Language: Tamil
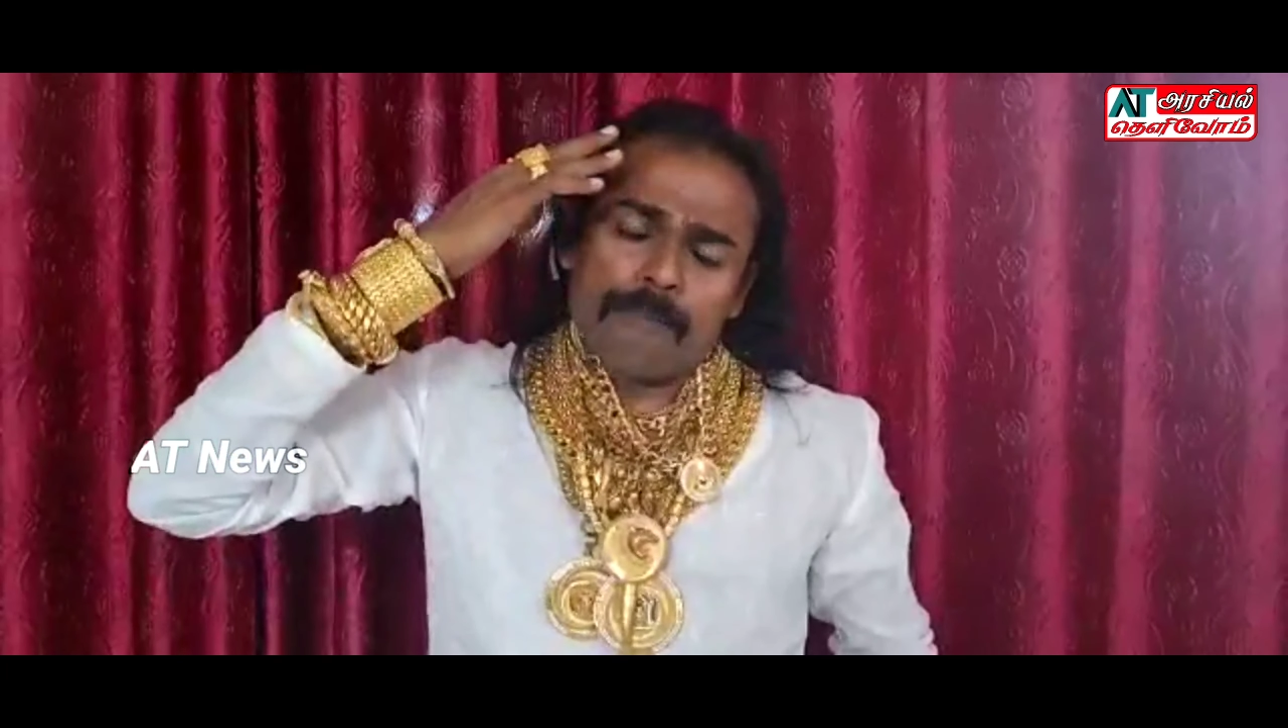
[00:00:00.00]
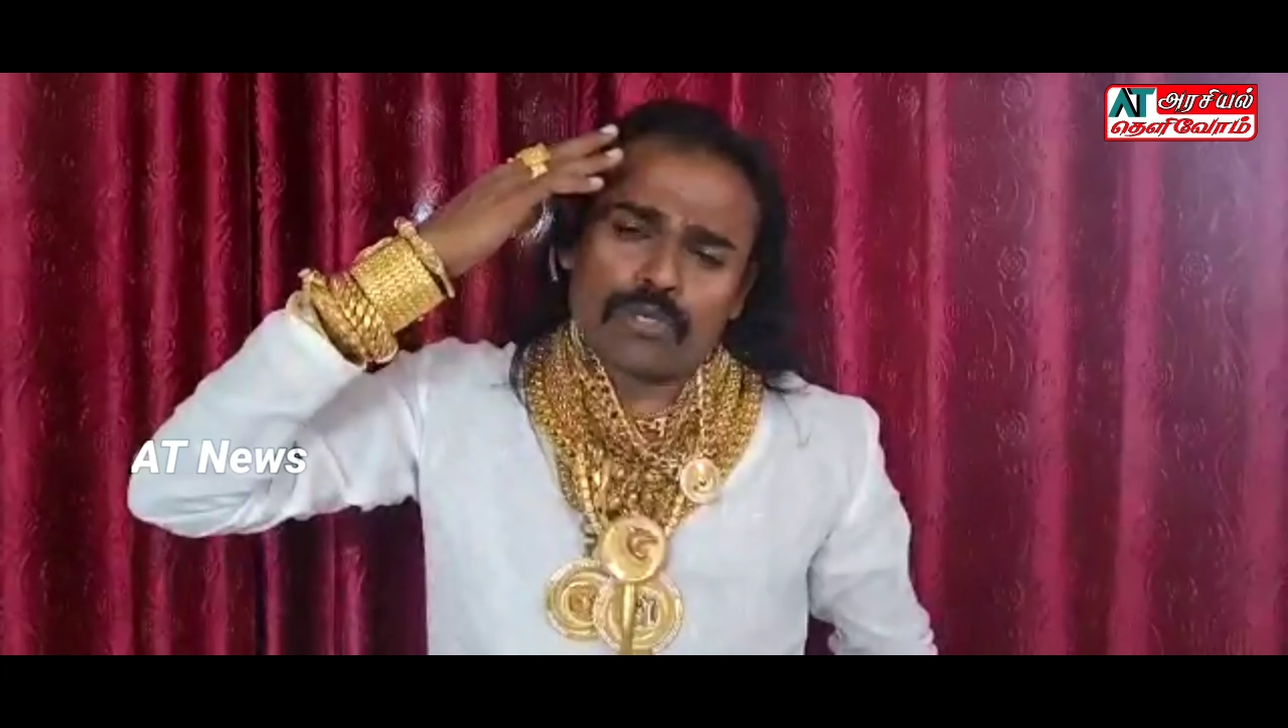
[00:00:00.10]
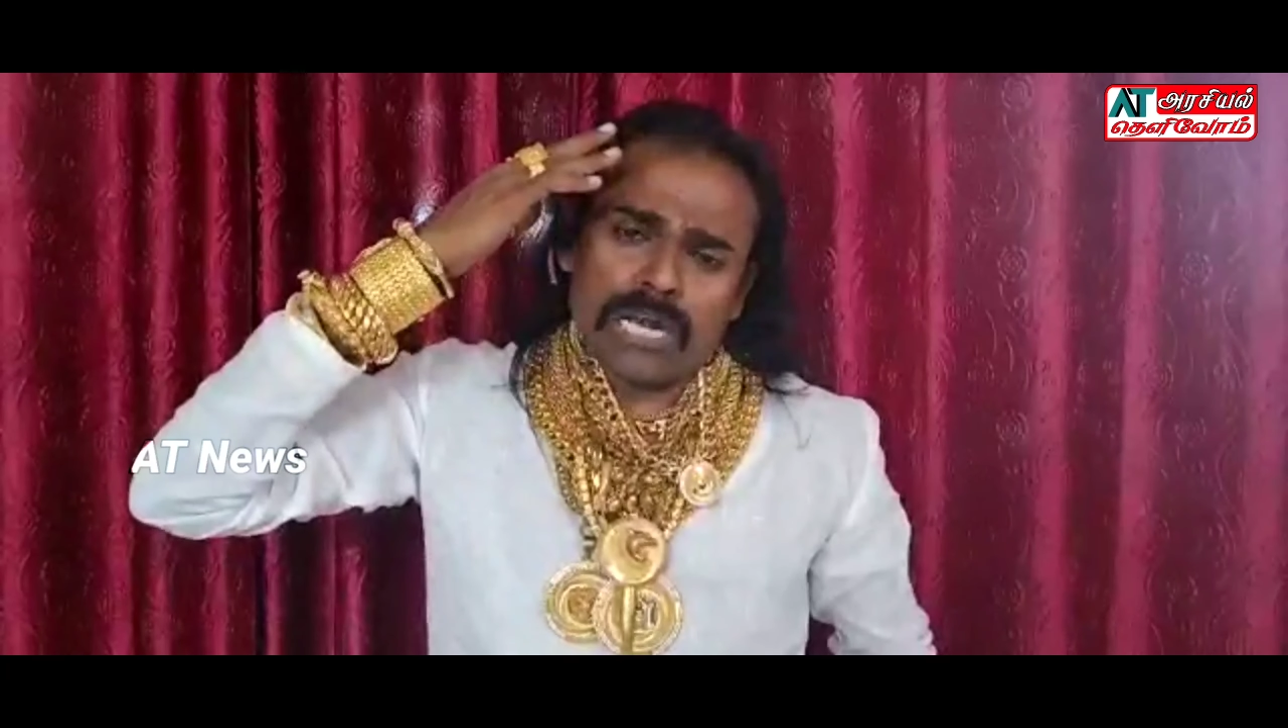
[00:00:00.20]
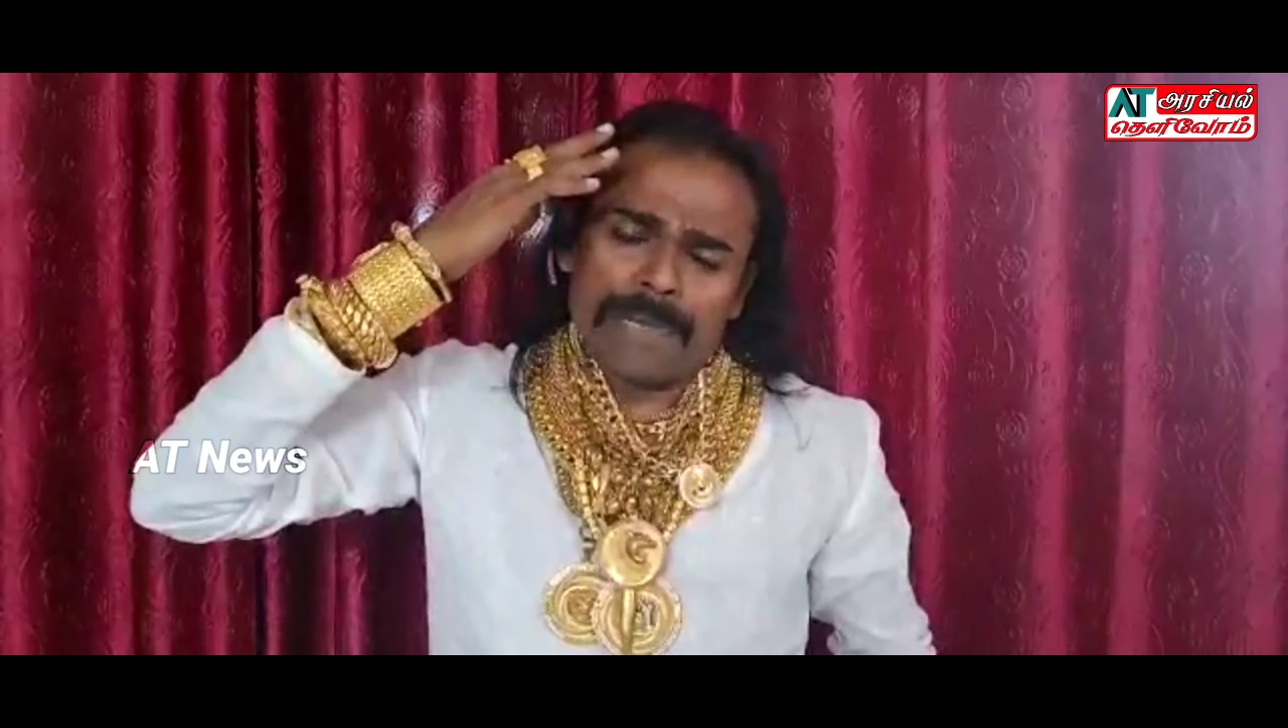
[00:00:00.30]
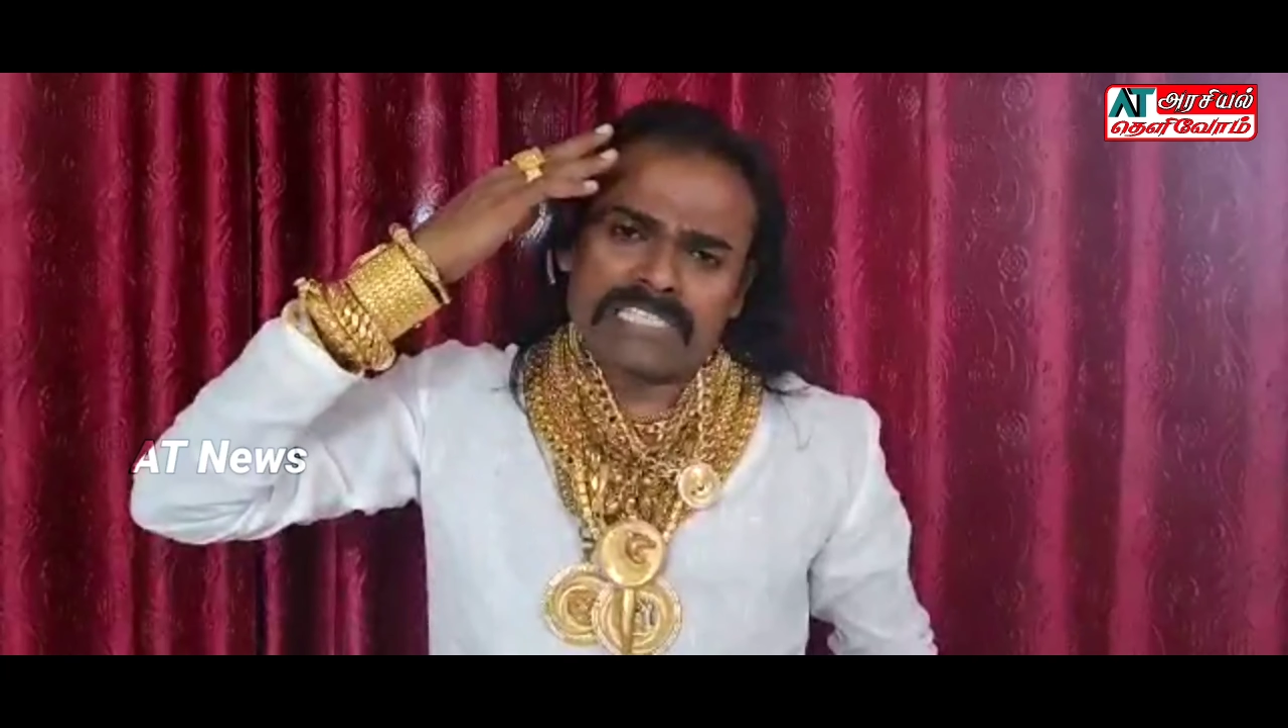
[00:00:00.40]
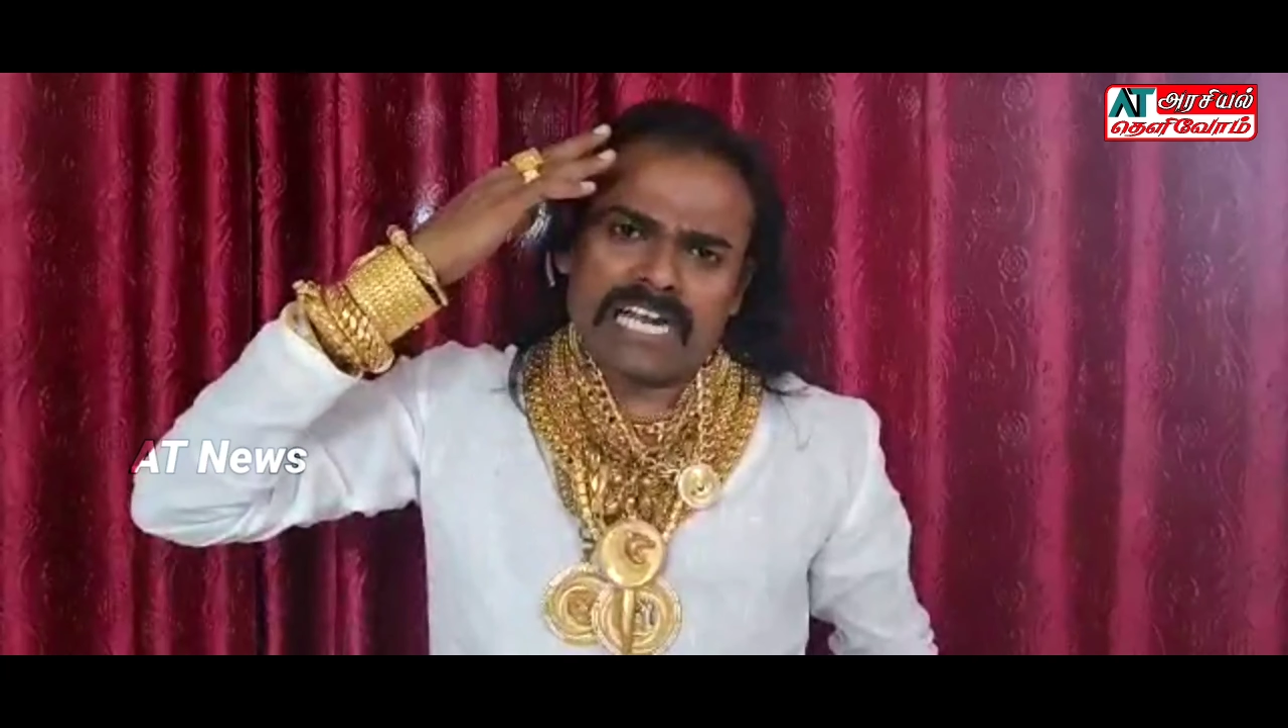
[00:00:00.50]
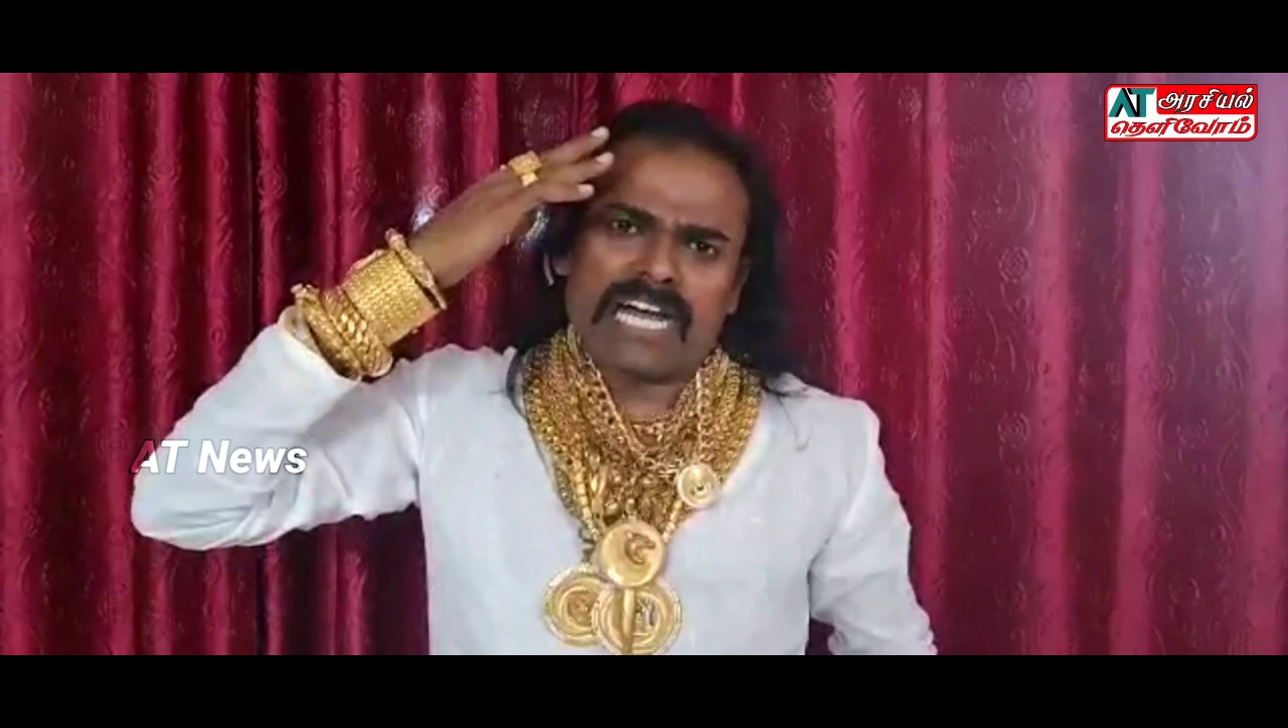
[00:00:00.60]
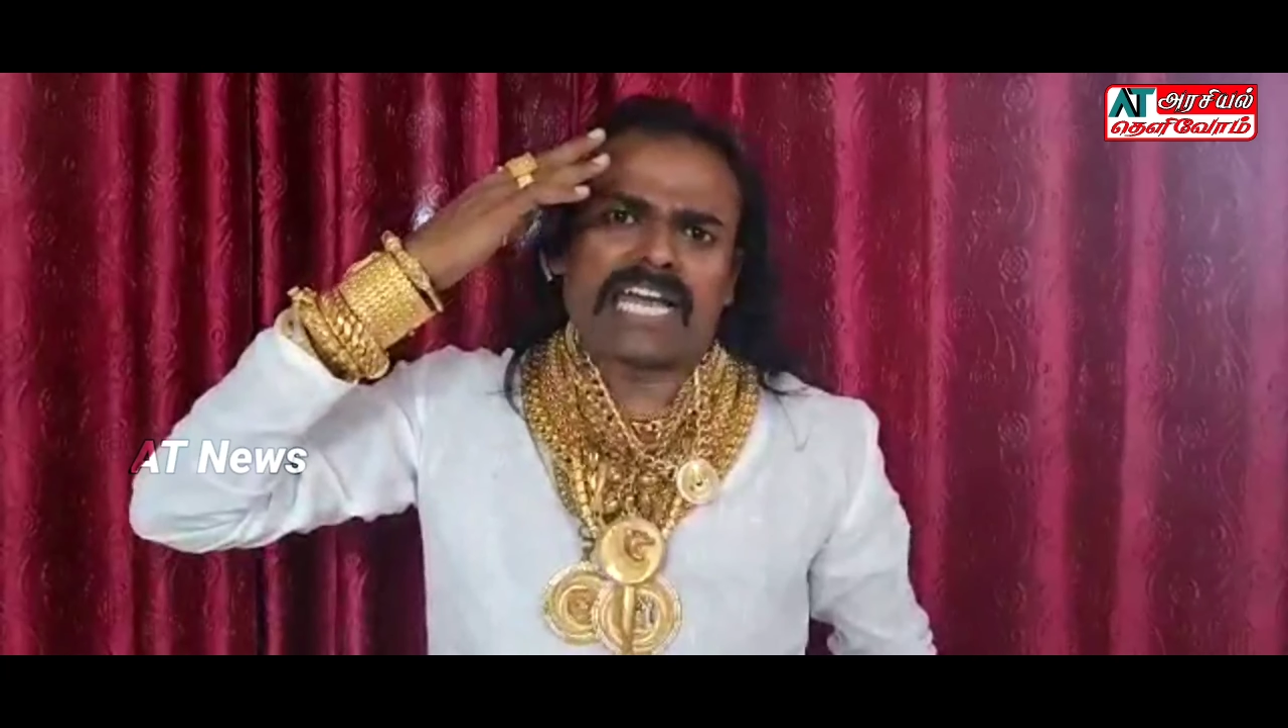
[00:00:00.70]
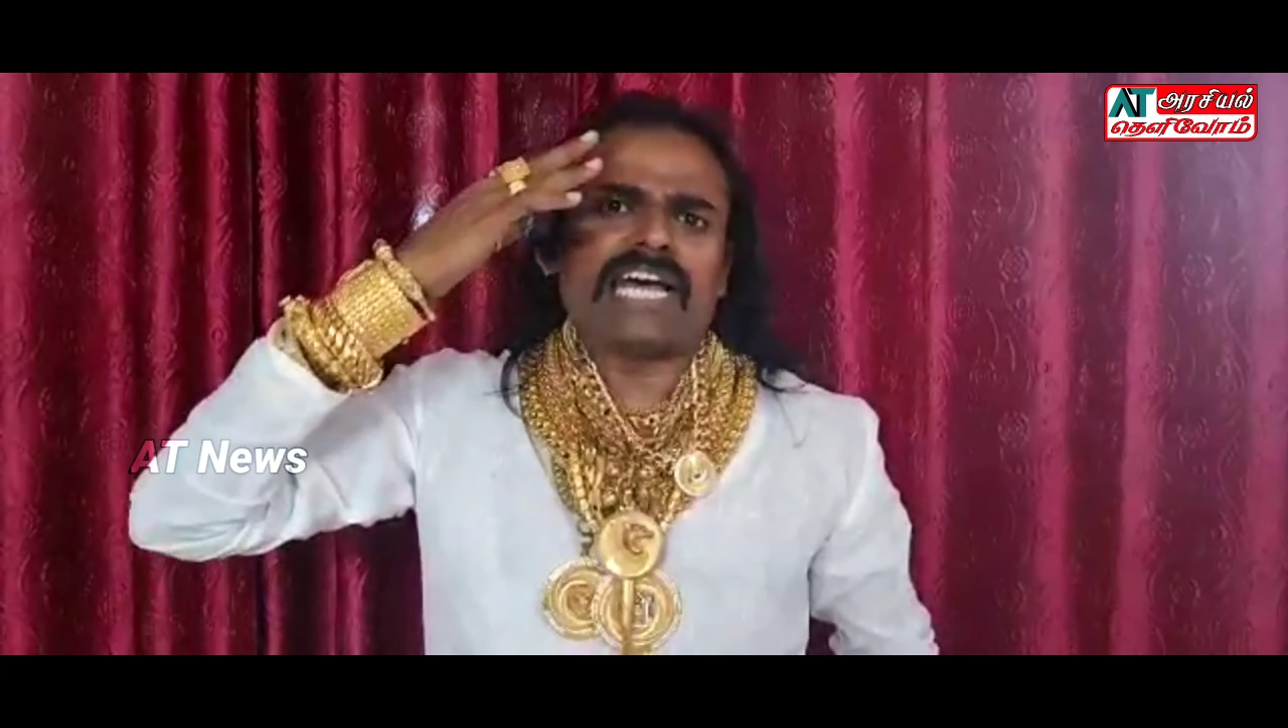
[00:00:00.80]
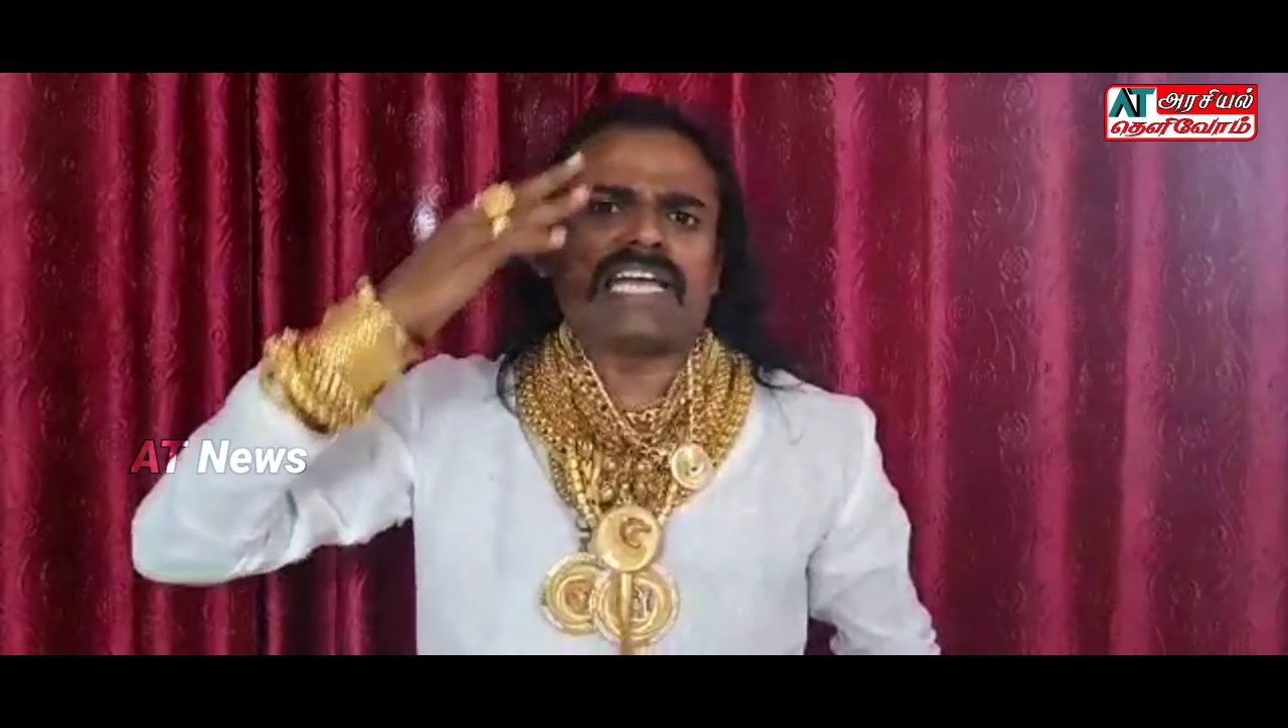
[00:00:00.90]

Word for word: முதலமைச்சராக